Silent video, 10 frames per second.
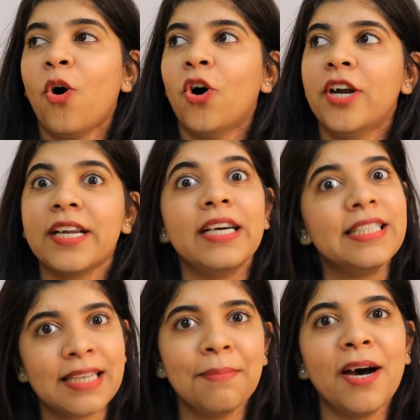और
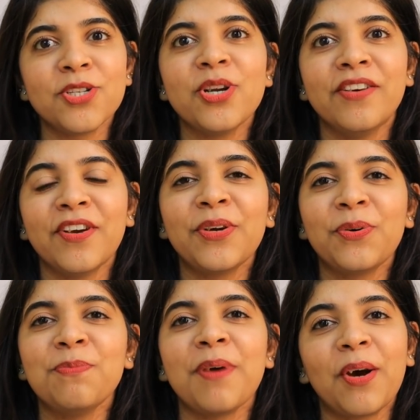इसके बाद जो लिविंग
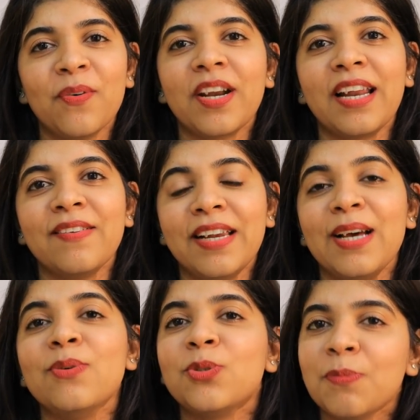रूम मेक आने वाला
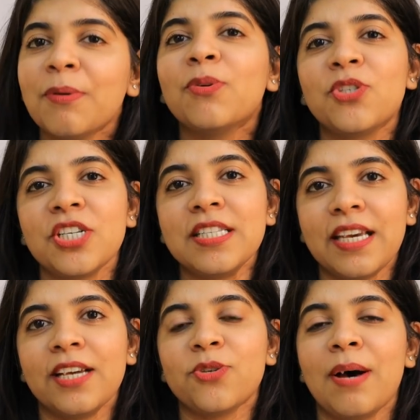है उसमें भी कुछ
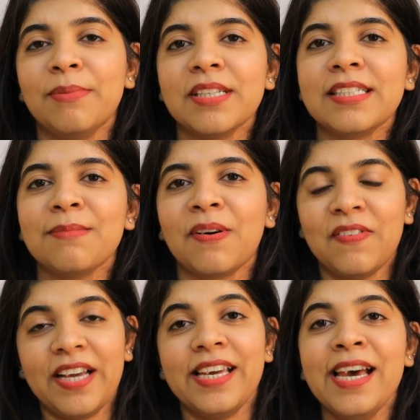चीज़ें हैं जो अमेजन से
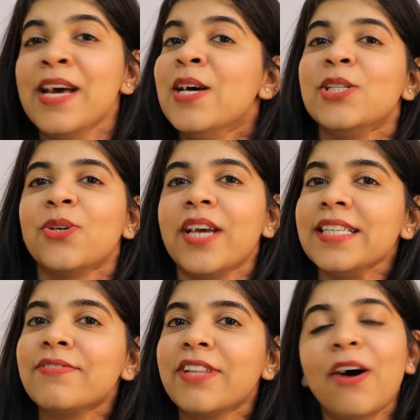मंगवाई है सो
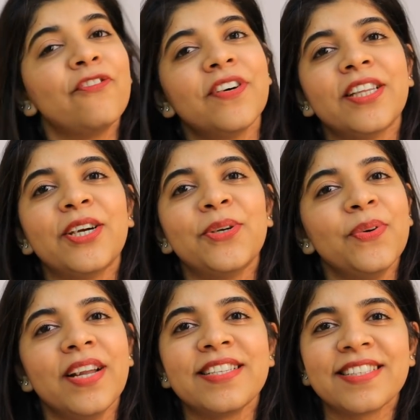येस विदाउट फर्दर
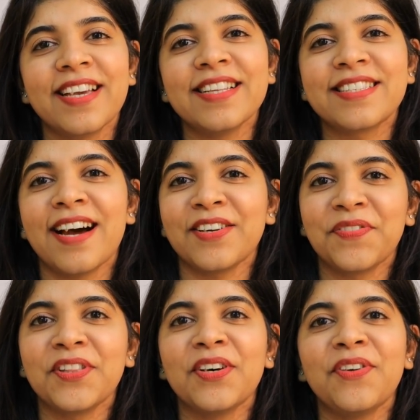डू लेट जस्ट गेट
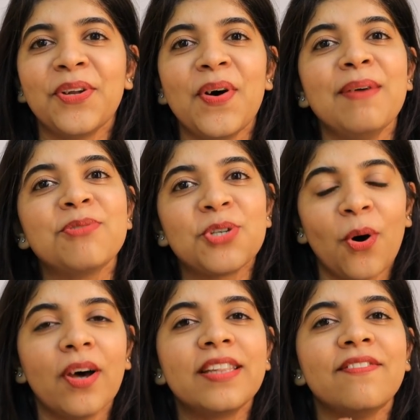स्टार्टेड विद द वीडियो आई एम
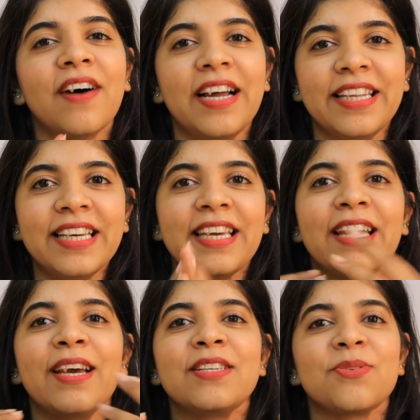श्योर दिवाली
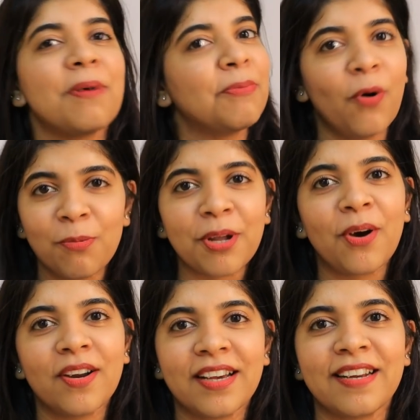के जो आप होम
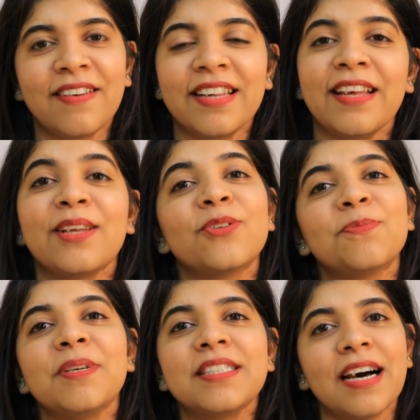डेकोर करने वाले रहेंगे तो
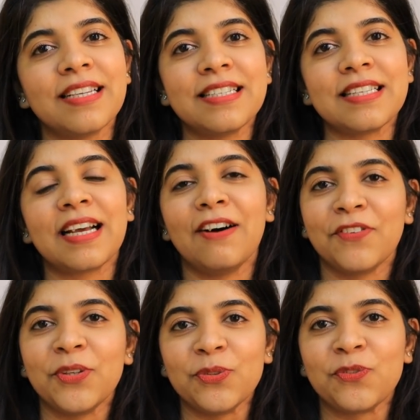उसमें ये सारी चीज़ें
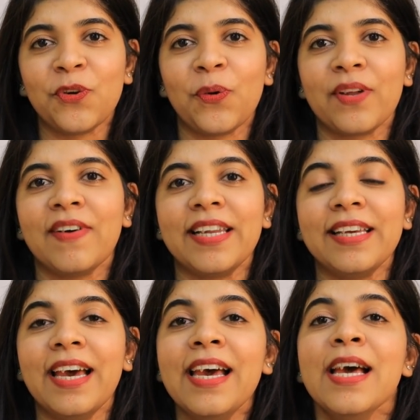काफ़ी यूजफुल होने
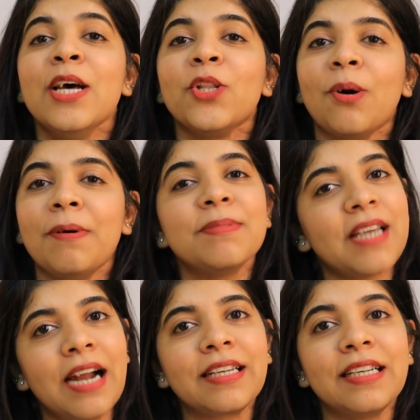वाली है तो अब हम
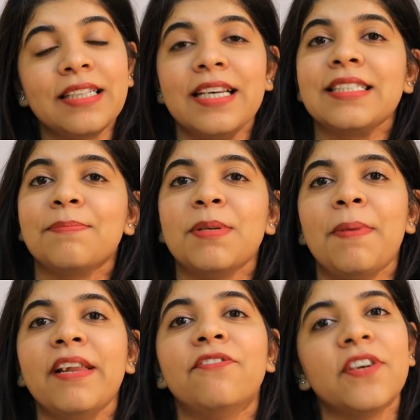स्टार्ट करते हैं सबसे
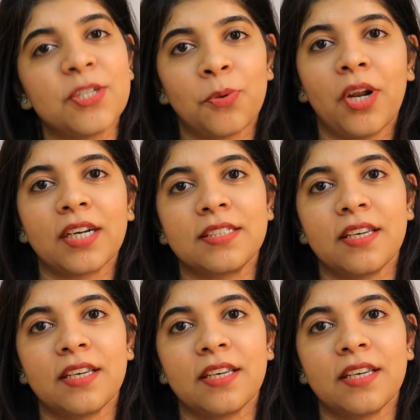पहले फर्स्ट प्रोडक्ट